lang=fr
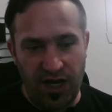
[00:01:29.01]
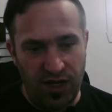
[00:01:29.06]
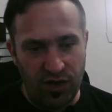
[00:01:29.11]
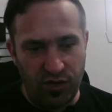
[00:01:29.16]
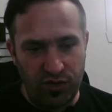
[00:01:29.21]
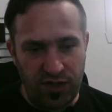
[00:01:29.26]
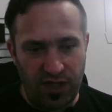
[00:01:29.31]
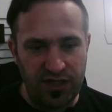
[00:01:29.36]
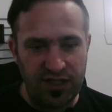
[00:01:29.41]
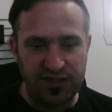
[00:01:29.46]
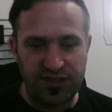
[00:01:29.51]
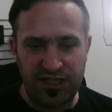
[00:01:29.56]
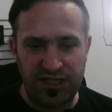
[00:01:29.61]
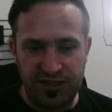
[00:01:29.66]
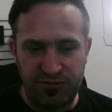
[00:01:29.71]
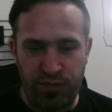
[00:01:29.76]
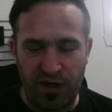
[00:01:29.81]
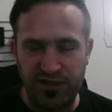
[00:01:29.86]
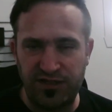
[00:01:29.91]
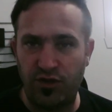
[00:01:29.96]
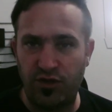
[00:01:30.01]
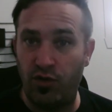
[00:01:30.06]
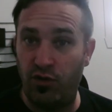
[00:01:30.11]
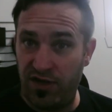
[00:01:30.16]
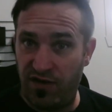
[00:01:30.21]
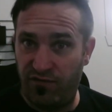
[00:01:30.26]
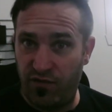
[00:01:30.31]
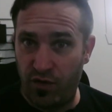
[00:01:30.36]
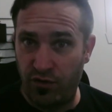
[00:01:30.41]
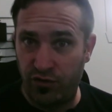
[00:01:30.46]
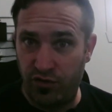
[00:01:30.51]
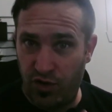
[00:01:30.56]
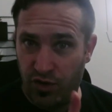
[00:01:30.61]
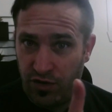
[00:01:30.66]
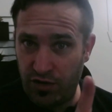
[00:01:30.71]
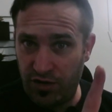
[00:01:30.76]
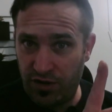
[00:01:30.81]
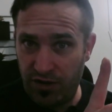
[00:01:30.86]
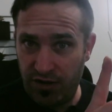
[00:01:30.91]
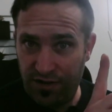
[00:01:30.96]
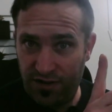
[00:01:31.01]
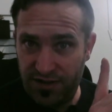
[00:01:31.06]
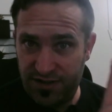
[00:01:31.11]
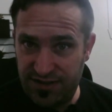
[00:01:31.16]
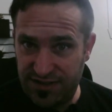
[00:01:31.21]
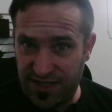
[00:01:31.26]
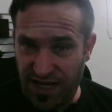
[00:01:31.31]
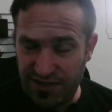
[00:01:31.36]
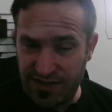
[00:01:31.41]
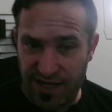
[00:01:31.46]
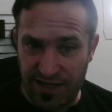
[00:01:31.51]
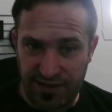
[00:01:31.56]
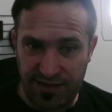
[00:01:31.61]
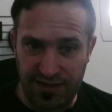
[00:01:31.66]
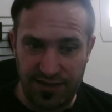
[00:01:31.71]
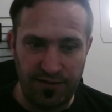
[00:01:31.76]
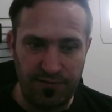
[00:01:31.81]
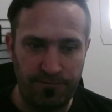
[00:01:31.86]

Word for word: et regarder ce qui se passe au niveau de StartNet.